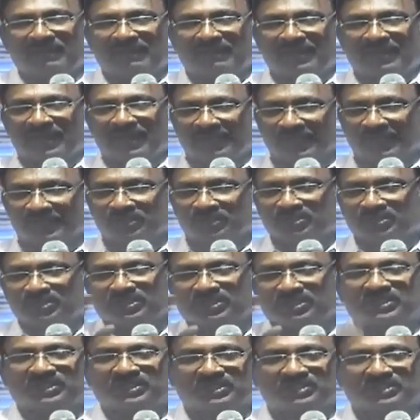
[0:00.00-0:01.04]
అక్కడ
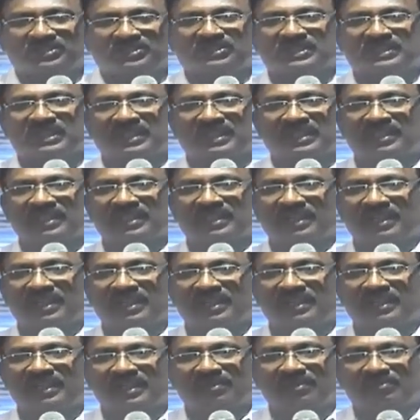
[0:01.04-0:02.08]
చోటు చేసుకున్నట్లుగా
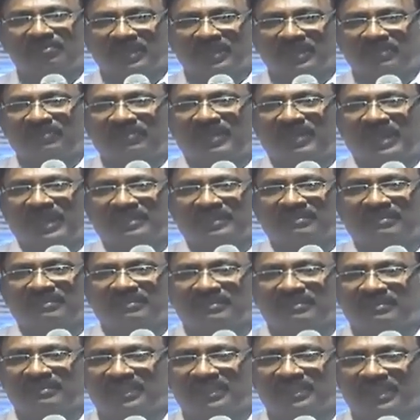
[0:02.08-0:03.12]
మనం
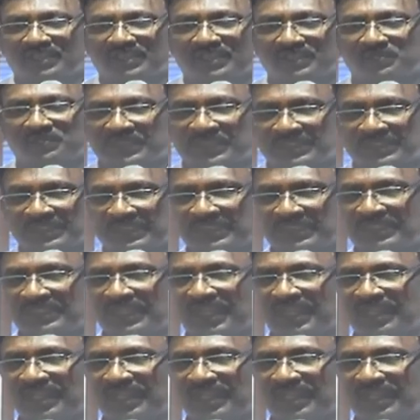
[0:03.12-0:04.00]
వాక్యంలో చాలా స్పష్టంగా